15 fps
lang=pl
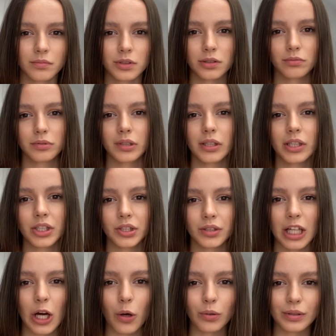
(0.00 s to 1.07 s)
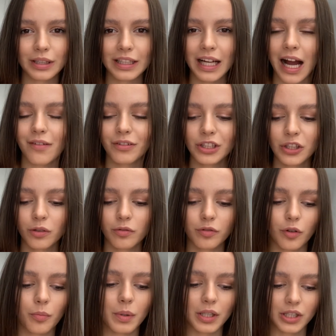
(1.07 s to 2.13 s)
mocno uzależniona od kawy, nie
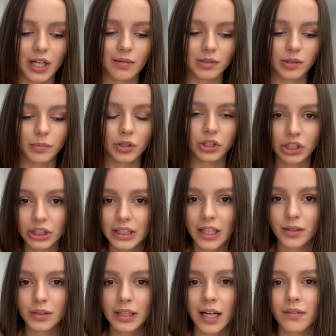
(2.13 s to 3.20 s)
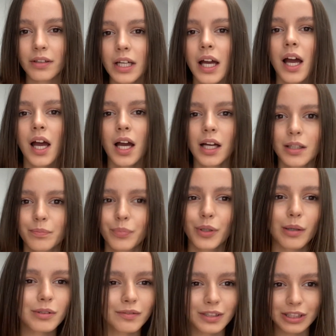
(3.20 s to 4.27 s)
wyobrażałam sobie życia od kawy.
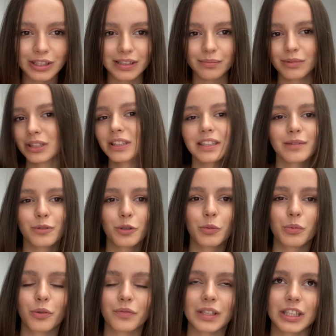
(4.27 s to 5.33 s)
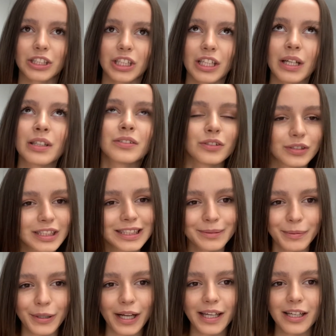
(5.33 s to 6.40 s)
Piłam nawet czasami 7 kubków, także dosyć
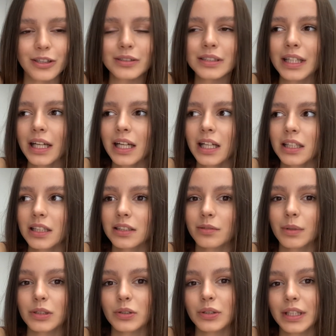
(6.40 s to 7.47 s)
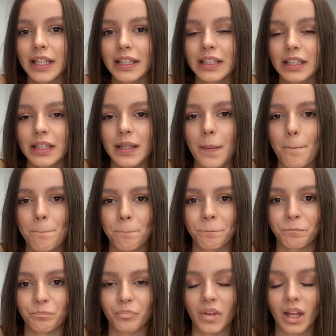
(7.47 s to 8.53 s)
spora ilość. Natomiast od kiedy mm,
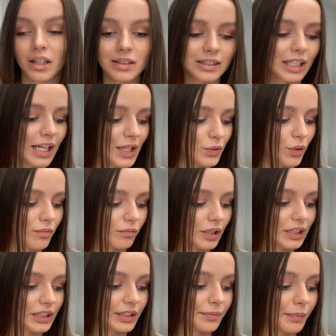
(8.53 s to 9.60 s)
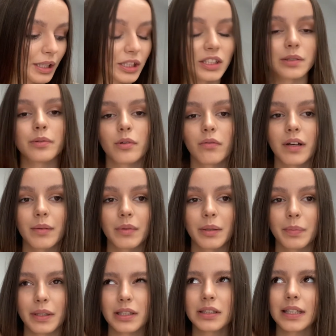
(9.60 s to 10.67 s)
znalazłam właśnie maczę z
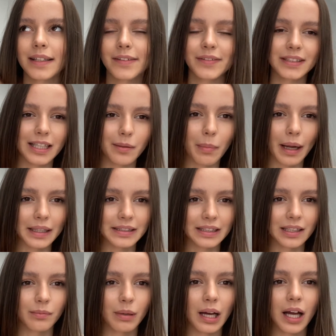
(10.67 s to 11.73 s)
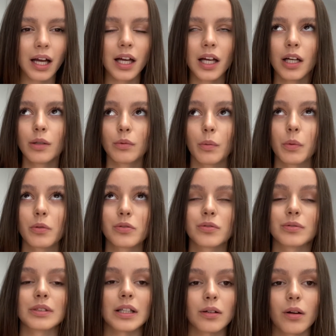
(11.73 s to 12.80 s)
próbami pierwszy raz w Starbucksie chyba, po
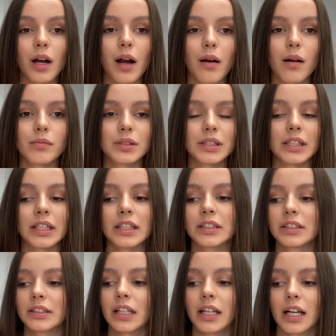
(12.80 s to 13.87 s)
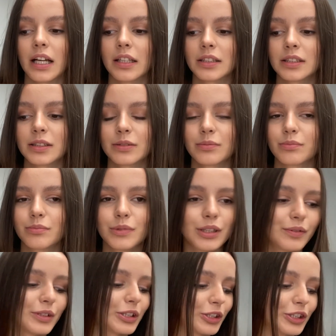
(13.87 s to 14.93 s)
prostu zakochałam się i teraz
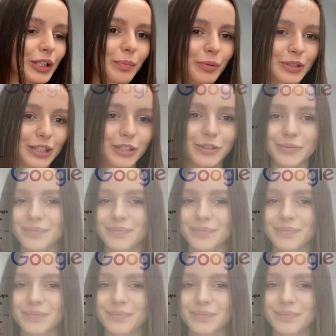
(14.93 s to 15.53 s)
nie widzę życia poza nią. W